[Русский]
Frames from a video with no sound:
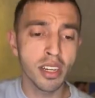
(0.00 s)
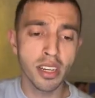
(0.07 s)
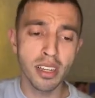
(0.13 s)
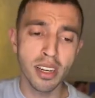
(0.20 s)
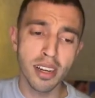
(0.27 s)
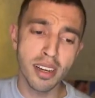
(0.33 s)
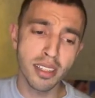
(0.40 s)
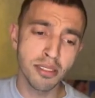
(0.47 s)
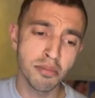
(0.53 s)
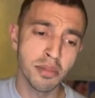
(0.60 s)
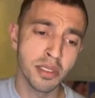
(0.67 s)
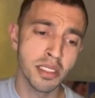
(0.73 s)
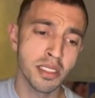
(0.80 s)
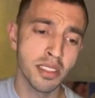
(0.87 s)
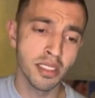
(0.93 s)
тут
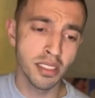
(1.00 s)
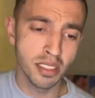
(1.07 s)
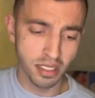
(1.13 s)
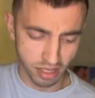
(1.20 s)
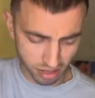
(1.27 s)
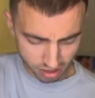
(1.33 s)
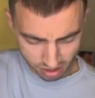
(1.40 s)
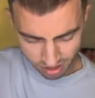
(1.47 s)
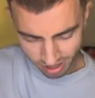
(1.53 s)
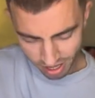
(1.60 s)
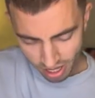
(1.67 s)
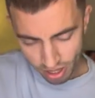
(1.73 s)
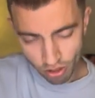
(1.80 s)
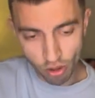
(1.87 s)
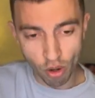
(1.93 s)
был, чувствовал,
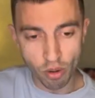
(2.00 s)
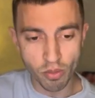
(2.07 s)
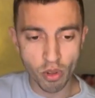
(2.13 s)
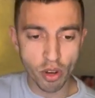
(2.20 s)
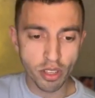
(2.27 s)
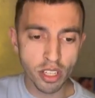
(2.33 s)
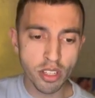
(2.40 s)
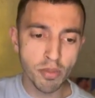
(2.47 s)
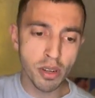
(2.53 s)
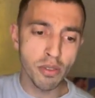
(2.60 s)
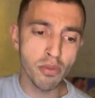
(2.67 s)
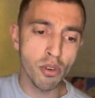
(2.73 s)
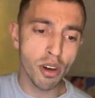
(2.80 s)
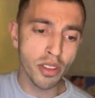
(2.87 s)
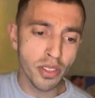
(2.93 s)
что происходит,
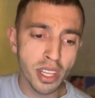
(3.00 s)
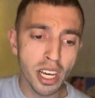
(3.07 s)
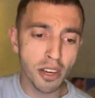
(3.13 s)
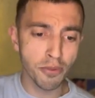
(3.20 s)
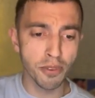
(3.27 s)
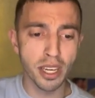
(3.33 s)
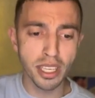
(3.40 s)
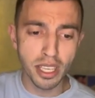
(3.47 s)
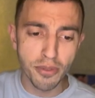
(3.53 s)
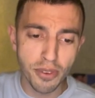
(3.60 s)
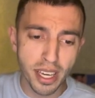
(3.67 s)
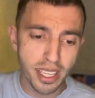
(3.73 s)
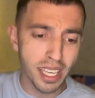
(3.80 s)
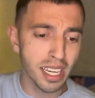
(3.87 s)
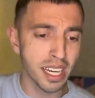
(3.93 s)
общался с людьми и
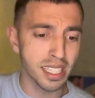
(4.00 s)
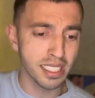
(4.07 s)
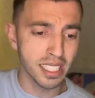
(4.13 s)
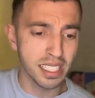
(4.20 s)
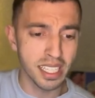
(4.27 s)
видел, что